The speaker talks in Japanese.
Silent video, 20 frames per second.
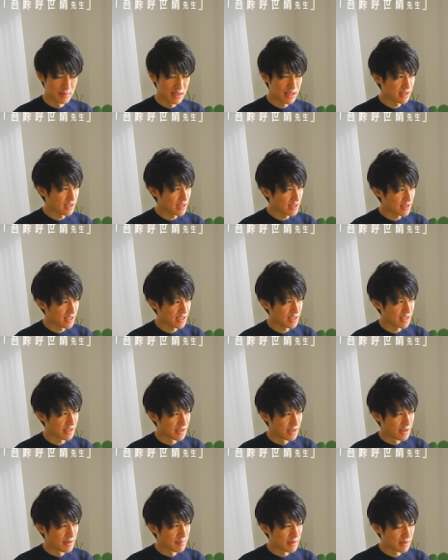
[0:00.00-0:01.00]
しか
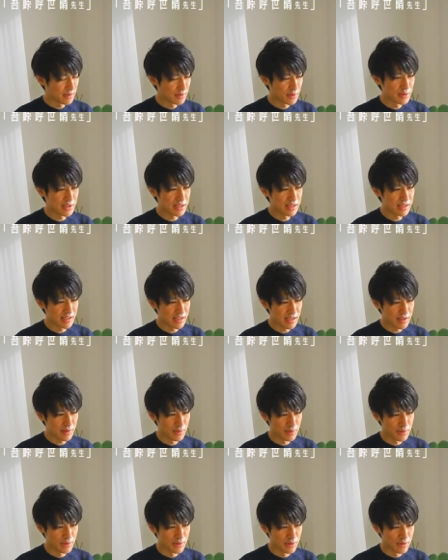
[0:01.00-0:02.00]
し、そういったね、
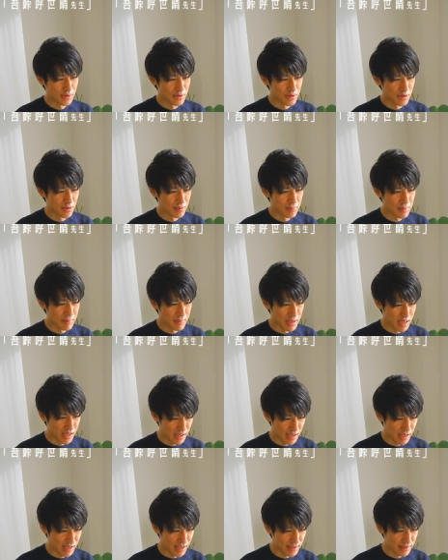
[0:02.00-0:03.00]
この、
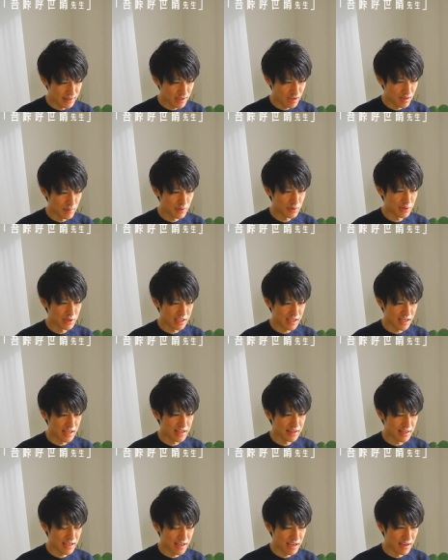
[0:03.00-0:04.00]
漫画っていうものに対
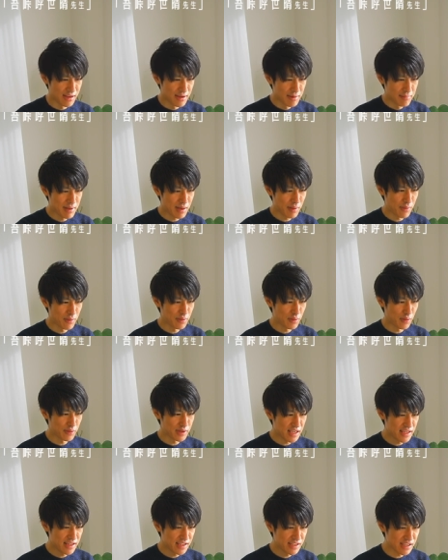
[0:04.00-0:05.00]
して、この個
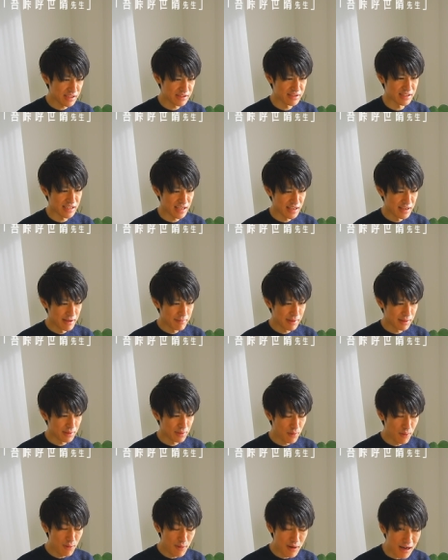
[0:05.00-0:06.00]
性心理学がね、
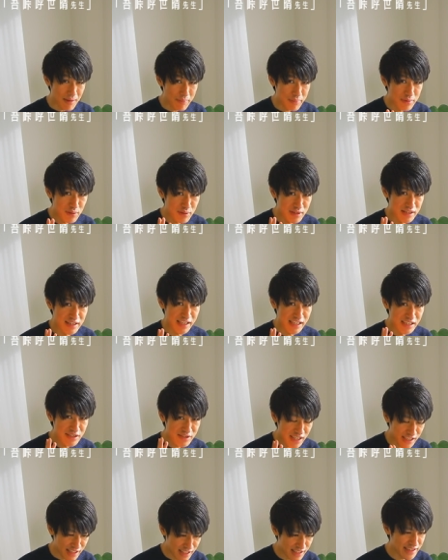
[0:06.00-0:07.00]
どうアプローチでき
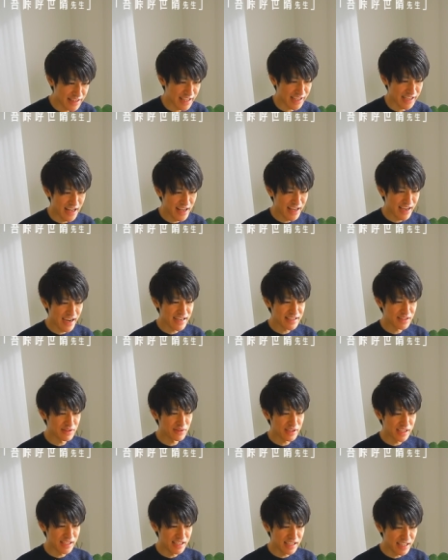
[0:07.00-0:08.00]
るかなって考えた
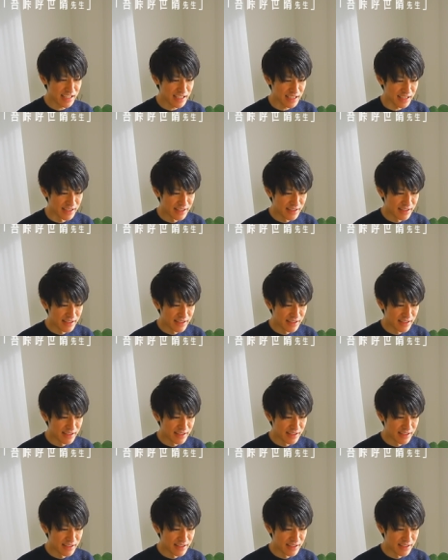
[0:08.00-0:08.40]
ときに、